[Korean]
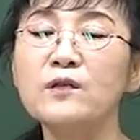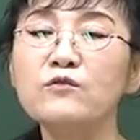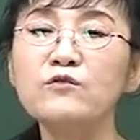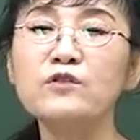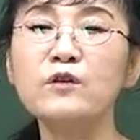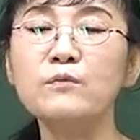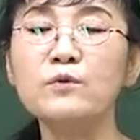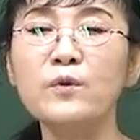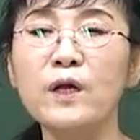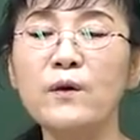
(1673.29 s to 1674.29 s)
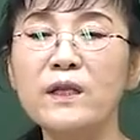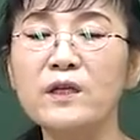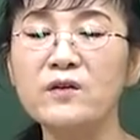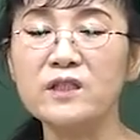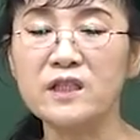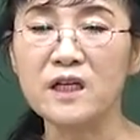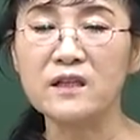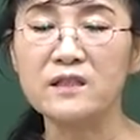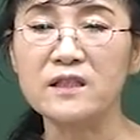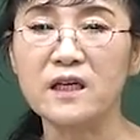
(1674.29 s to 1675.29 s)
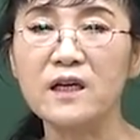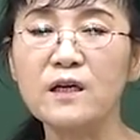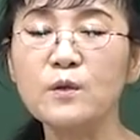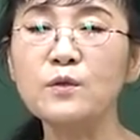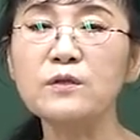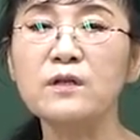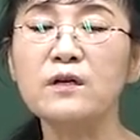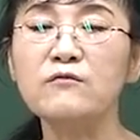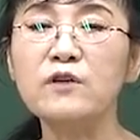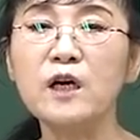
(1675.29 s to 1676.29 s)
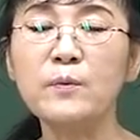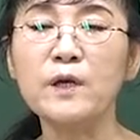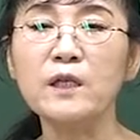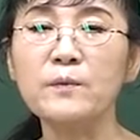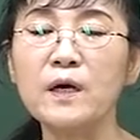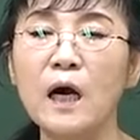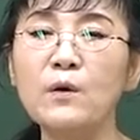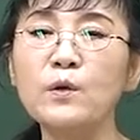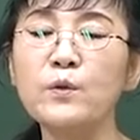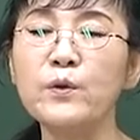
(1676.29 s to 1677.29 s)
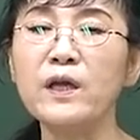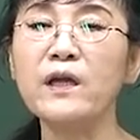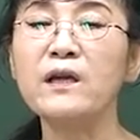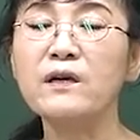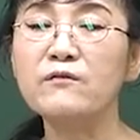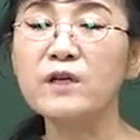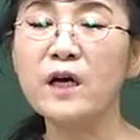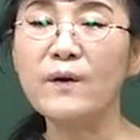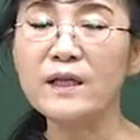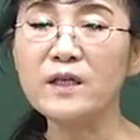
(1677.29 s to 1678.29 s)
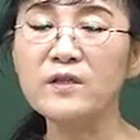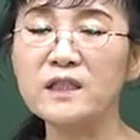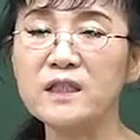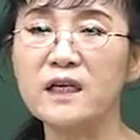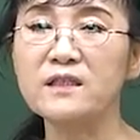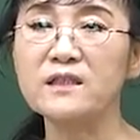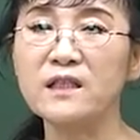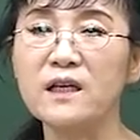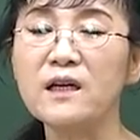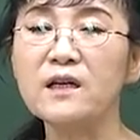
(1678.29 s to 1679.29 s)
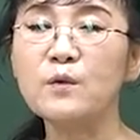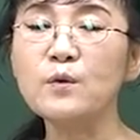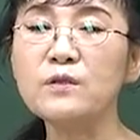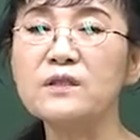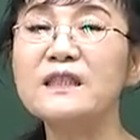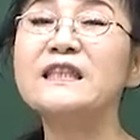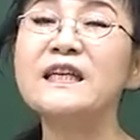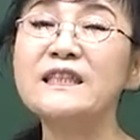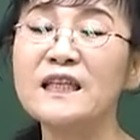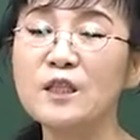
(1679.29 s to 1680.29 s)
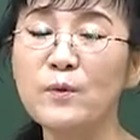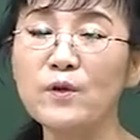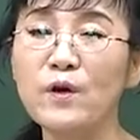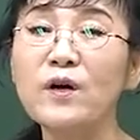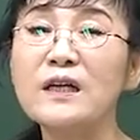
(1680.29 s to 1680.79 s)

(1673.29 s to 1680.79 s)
충청북도의 환경직이라든지 또는 우리가 보게 되면 강원도의 우리가 환경직이라든지 또는 지자체에서 보는 거